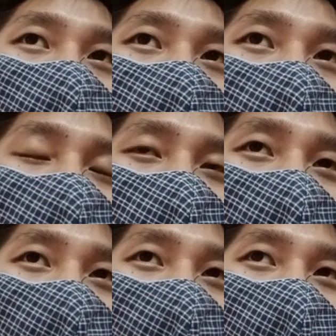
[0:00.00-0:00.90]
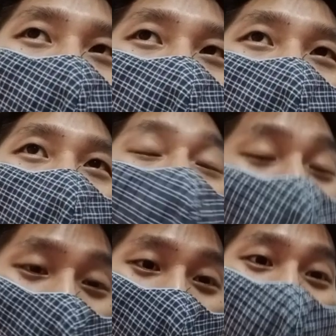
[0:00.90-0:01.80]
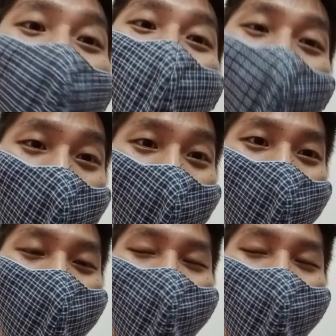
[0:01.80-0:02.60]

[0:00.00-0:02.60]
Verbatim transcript: 那个经济啊放缓了。